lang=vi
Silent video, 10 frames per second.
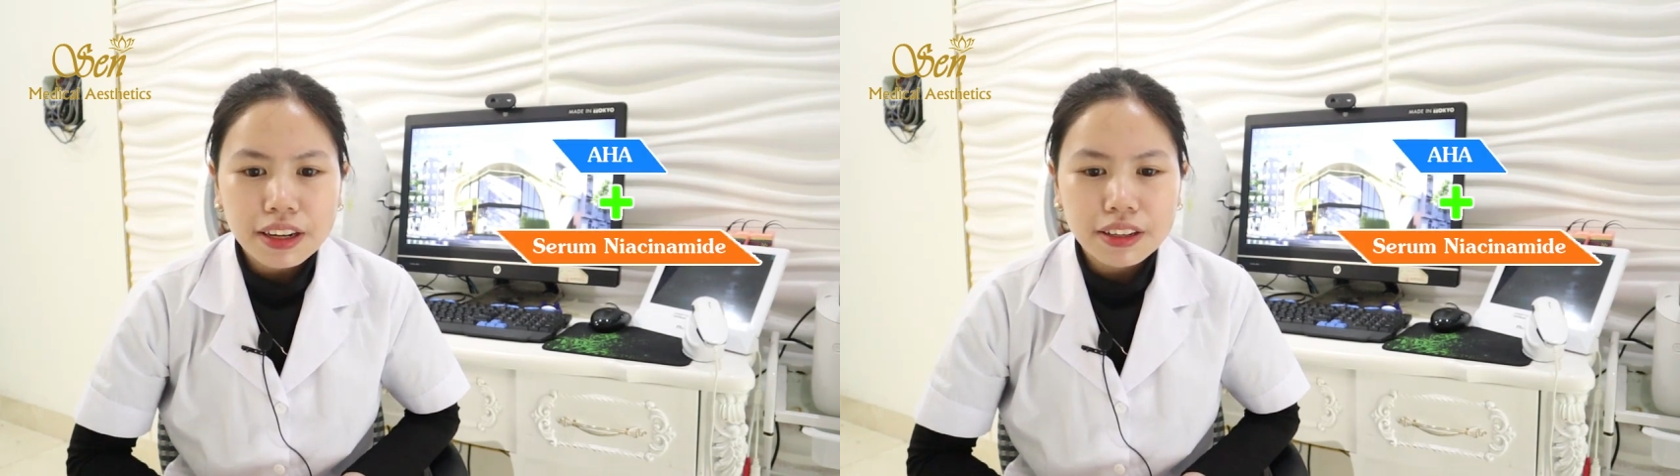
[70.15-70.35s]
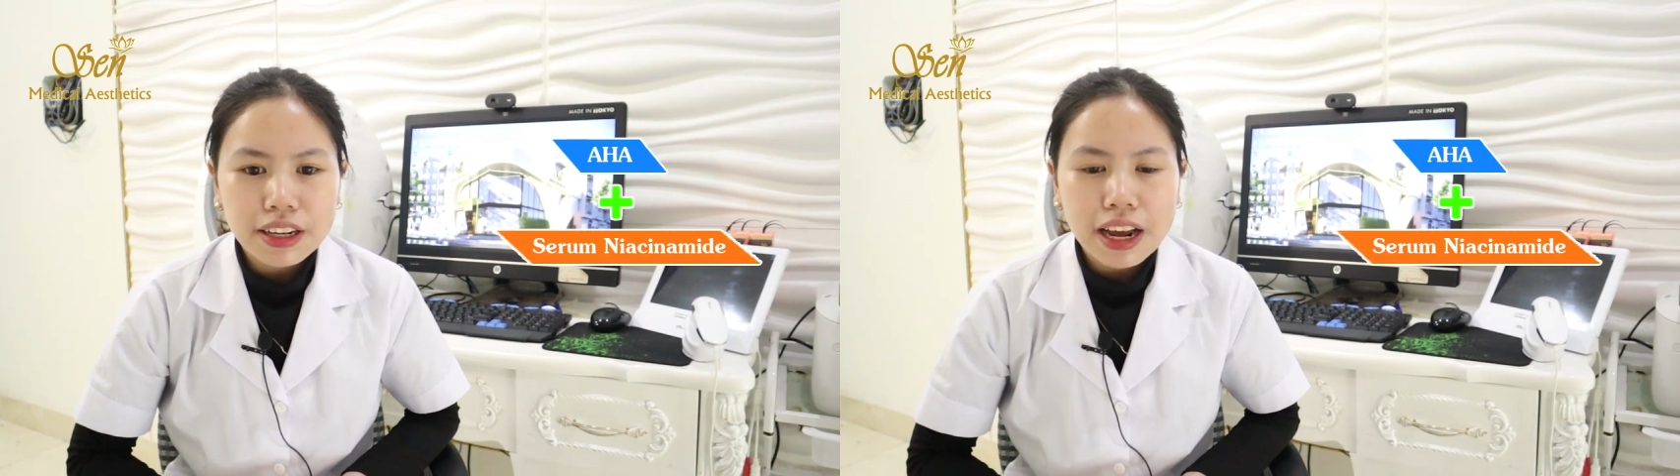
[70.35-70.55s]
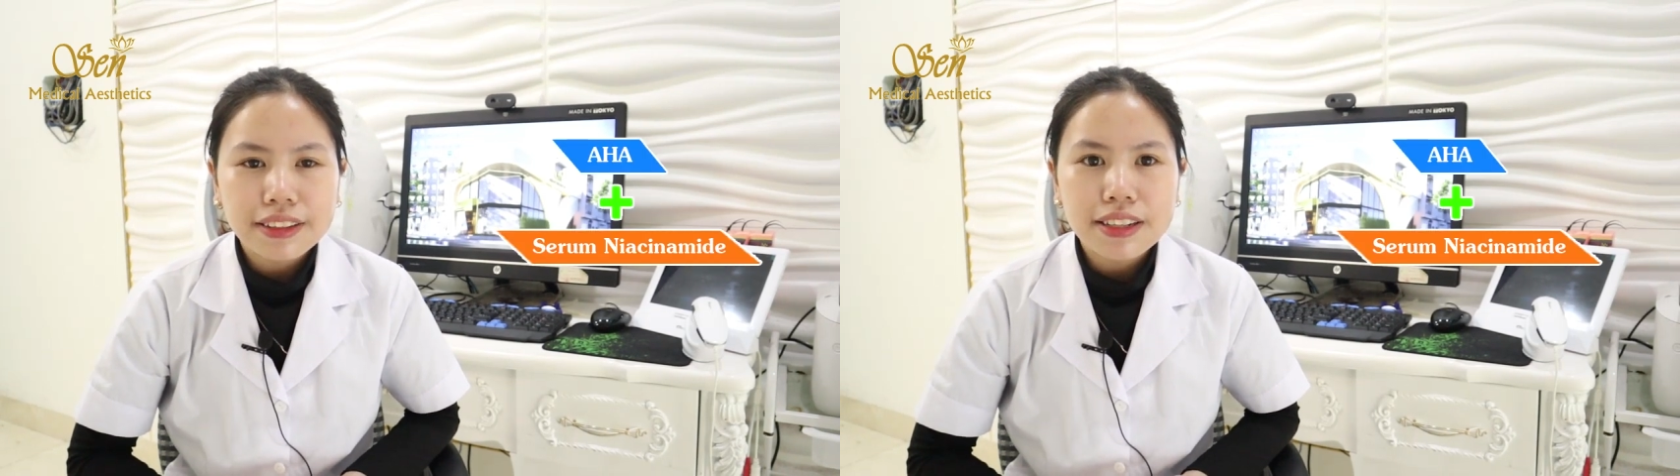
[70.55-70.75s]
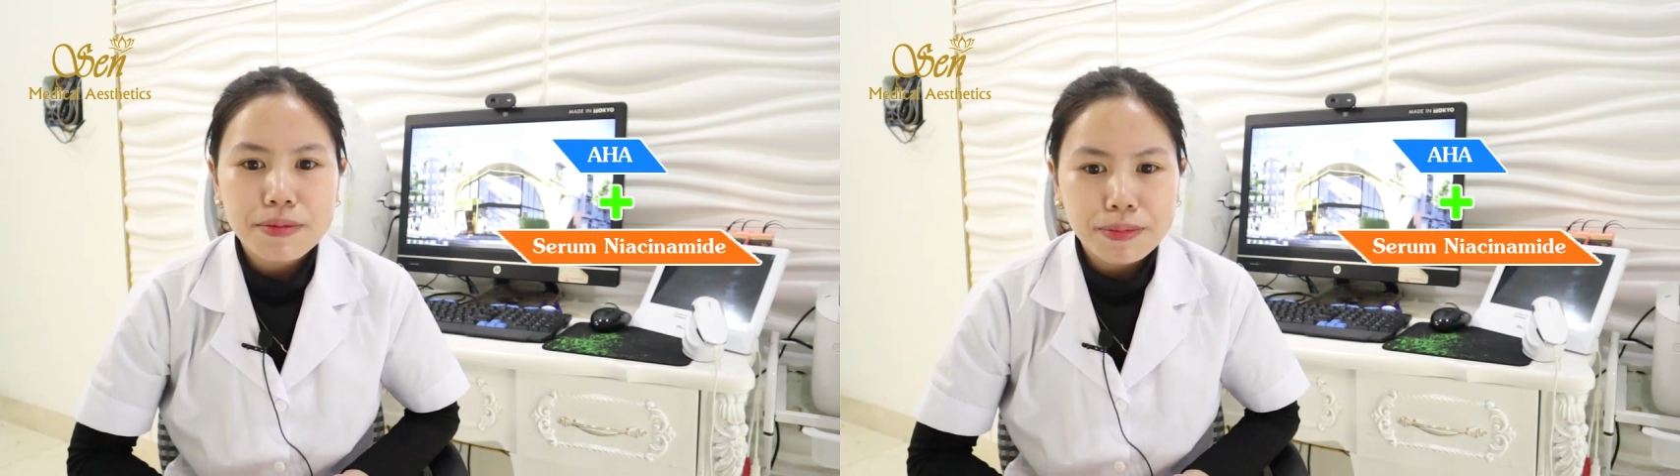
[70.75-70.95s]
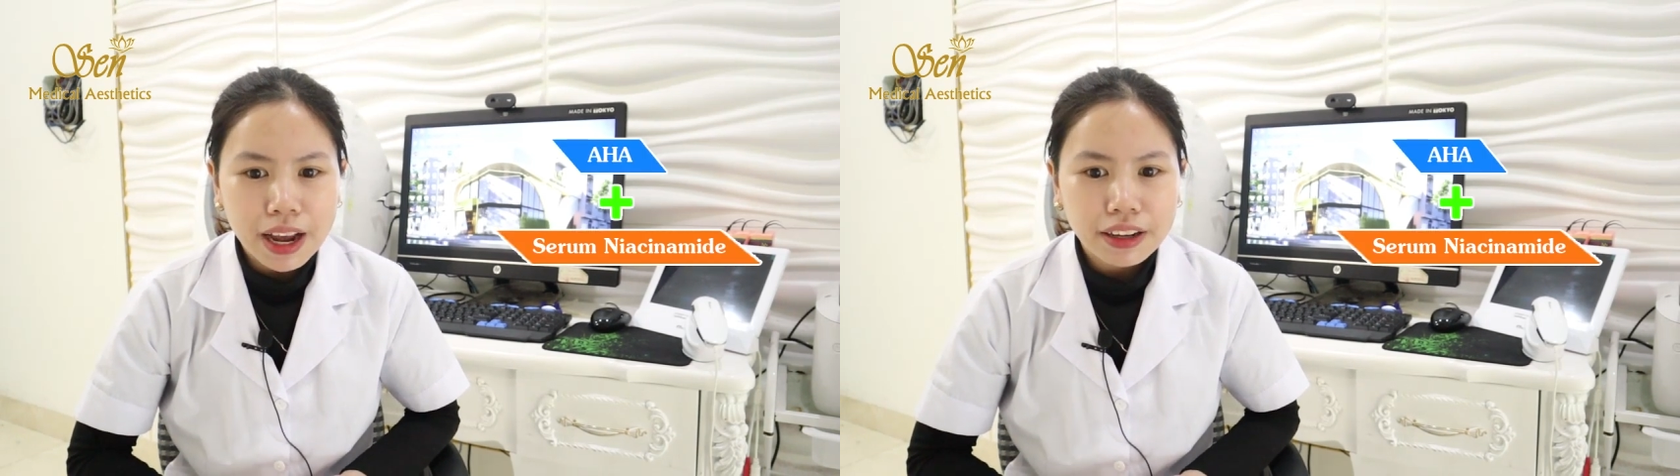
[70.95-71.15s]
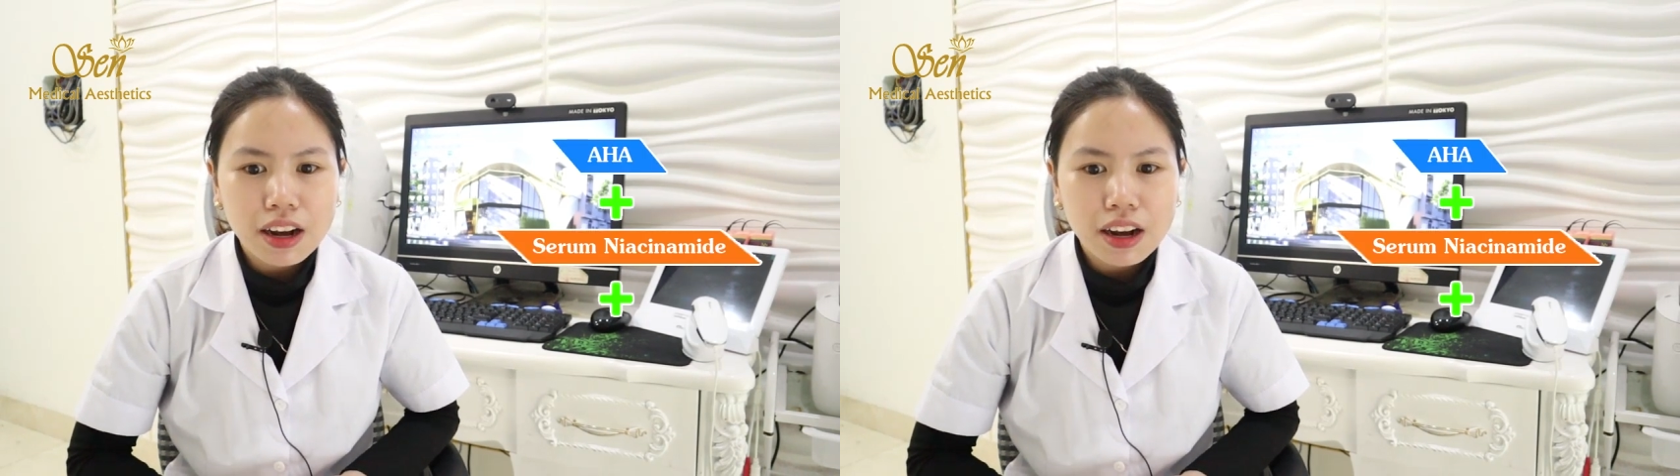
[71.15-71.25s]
niacinamide